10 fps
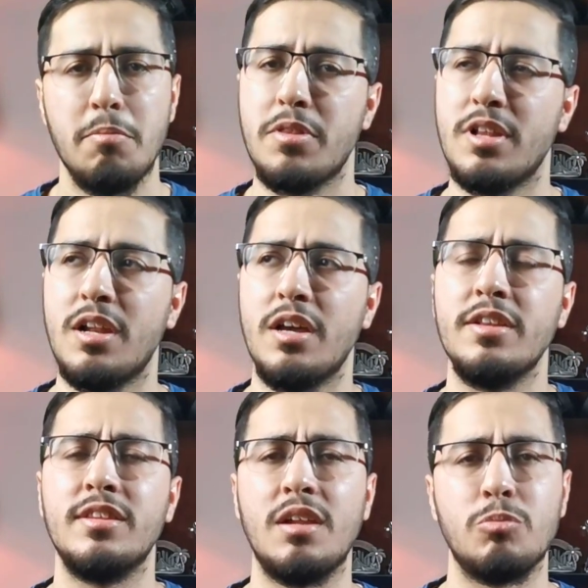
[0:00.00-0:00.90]
مثل
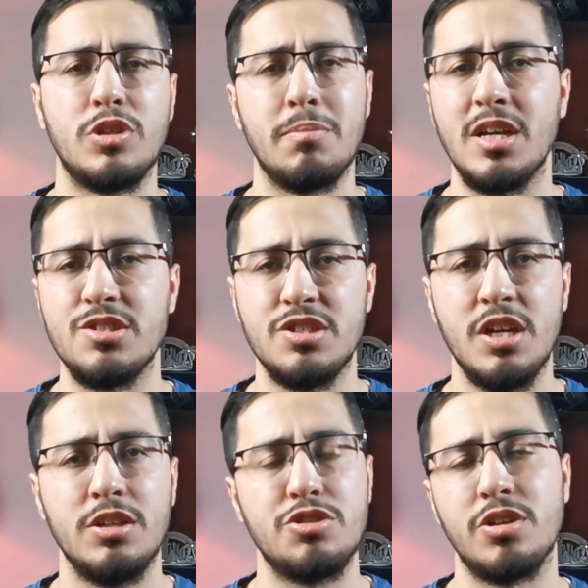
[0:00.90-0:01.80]
عندنا
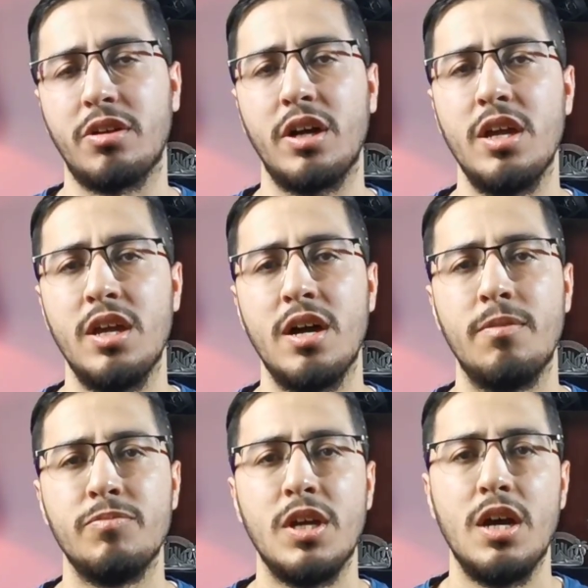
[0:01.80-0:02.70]
المتميزين
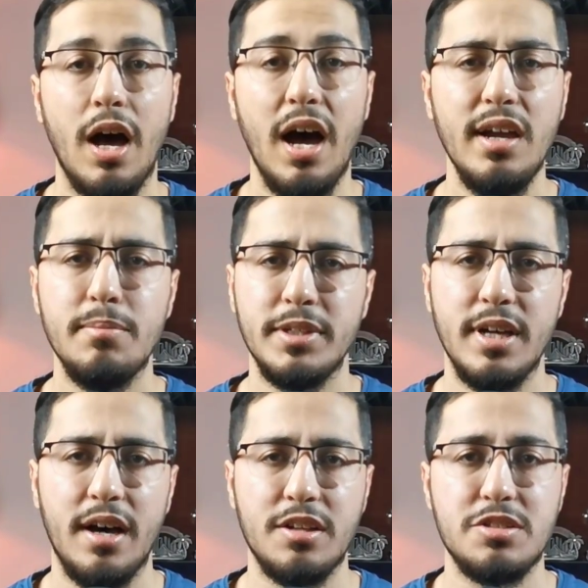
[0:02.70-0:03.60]
الشرقيه هاي
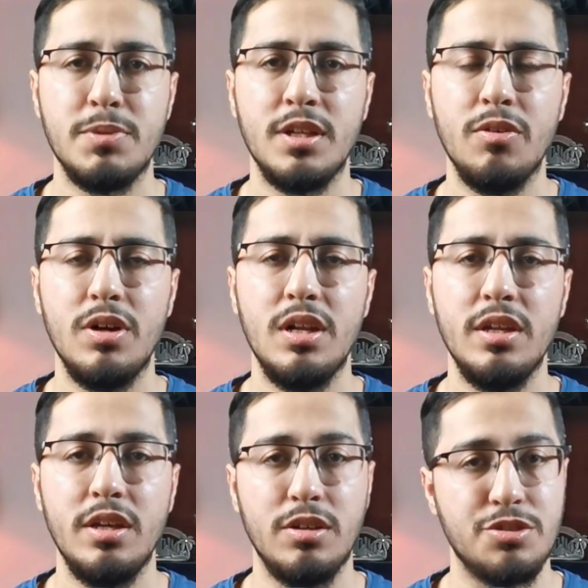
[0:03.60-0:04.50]
المدارس من نوع
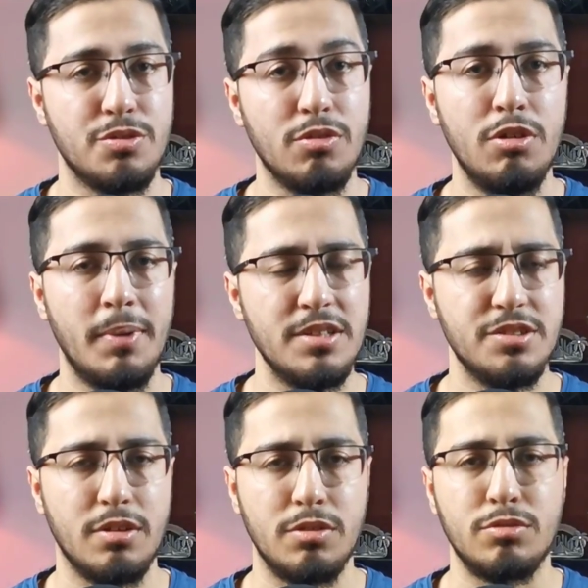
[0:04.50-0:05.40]
اللي يعصروهم عصر